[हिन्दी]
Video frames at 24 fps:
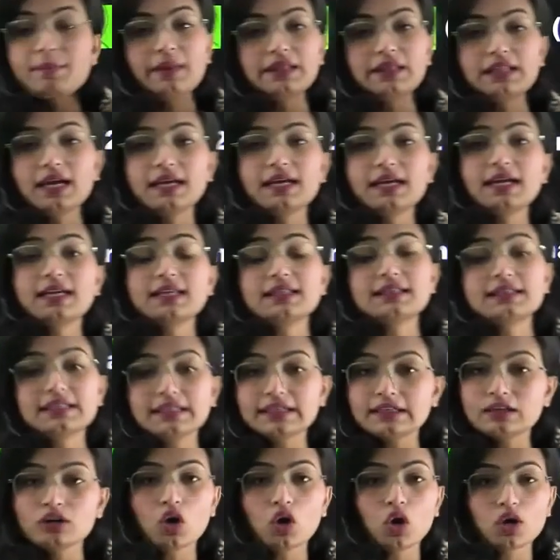पता ही है कि
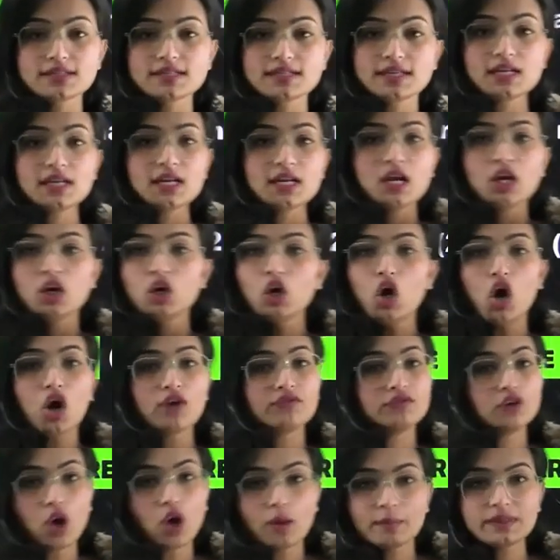तीन लॉज हैं लॉ ऑफ
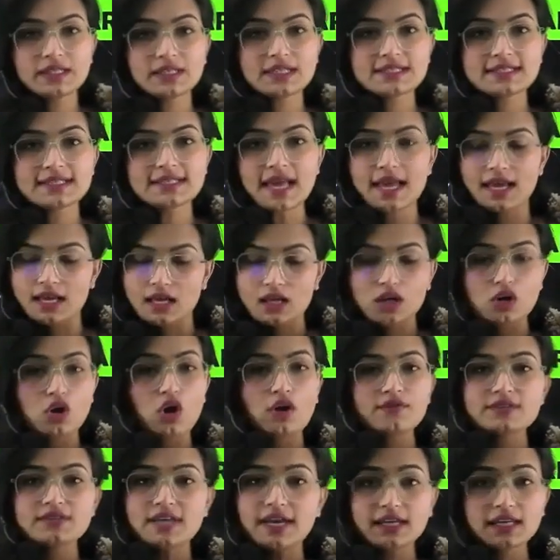डोमिनेंस है लॉ
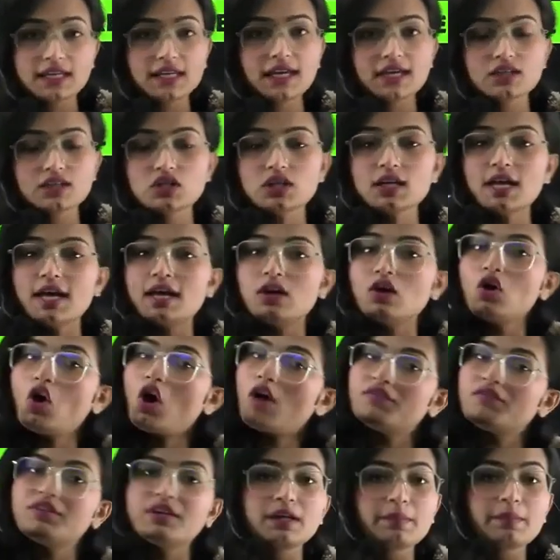ऑफ सेग्रीगेशन है लॉ
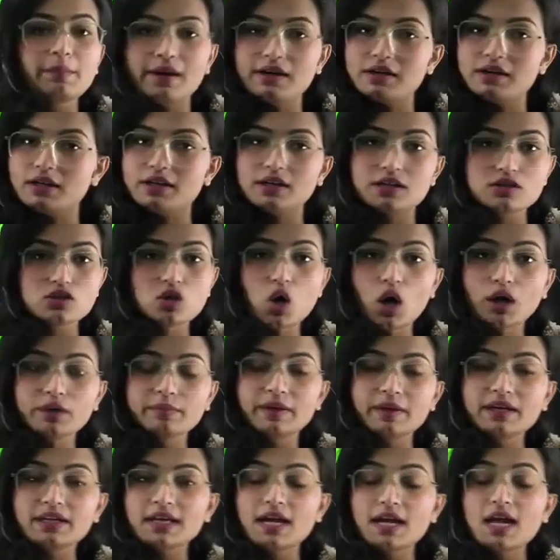ऑफ इंडिपेंडेंट
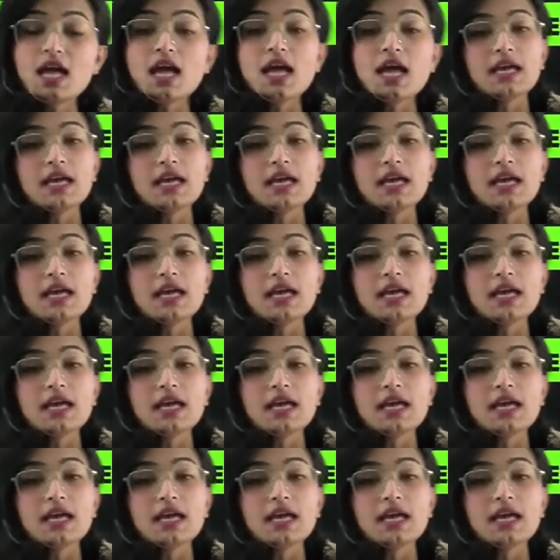असॉटमेंट है